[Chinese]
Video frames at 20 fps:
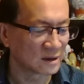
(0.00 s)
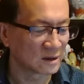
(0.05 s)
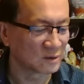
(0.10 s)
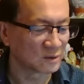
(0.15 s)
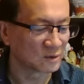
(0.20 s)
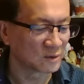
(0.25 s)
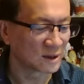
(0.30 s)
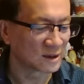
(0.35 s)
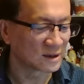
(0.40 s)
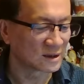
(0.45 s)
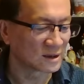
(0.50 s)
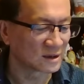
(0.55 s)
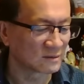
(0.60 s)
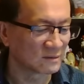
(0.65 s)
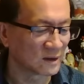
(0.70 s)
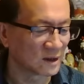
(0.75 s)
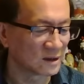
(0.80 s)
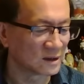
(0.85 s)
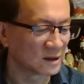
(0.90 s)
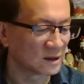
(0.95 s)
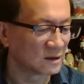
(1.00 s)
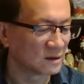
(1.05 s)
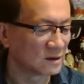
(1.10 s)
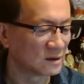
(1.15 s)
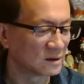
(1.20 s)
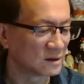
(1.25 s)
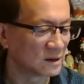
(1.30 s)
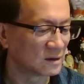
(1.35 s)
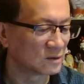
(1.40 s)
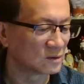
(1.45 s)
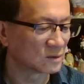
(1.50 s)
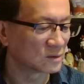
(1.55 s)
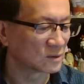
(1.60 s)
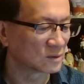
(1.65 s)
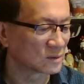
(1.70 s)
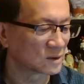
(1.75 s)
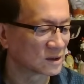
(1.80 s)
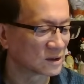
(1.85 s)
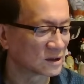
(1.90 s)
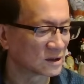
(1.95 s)
流传死亡人人数
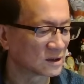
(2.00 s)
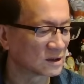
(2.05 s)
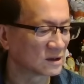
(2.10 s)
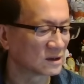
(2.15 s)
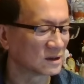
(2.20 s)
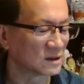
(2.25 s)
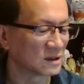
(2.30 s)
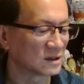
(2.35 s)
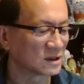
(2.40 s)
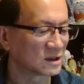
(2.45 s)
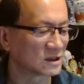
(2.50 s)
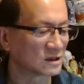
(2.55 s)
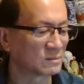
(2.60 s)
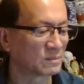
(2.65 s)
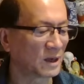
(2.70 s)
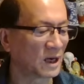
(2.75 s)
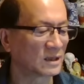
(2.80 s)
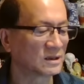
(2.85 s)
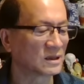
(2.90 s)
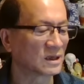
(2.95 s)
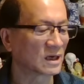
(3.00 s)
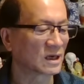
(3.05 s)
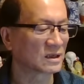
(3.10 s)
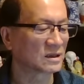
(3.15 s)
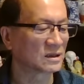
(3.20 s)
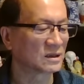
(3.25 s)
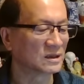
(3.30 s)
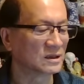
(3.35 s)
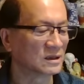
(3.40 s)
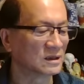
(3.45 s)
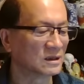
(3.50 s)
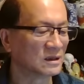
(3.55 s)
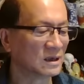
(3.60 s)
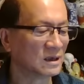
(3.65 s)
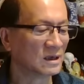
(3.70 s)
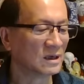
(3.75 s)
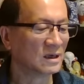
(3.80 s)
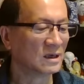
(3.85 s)
从十四人、十八人、二十一人，